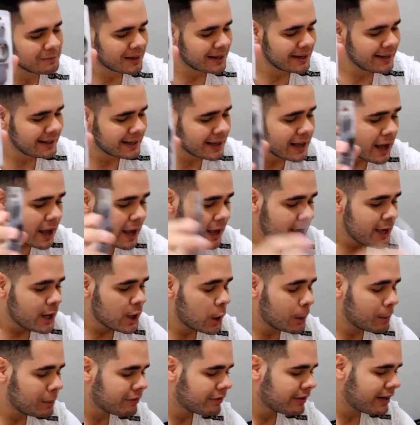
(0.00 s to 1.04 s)
Maria. E
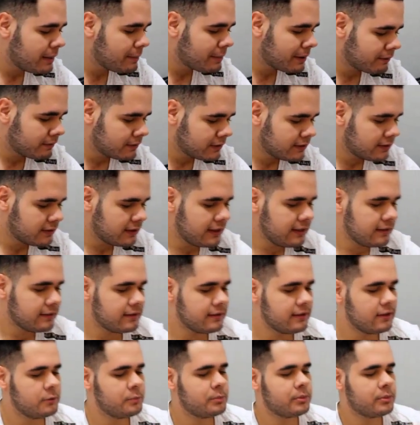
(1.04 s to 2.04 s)
como eu falei para vocês, esses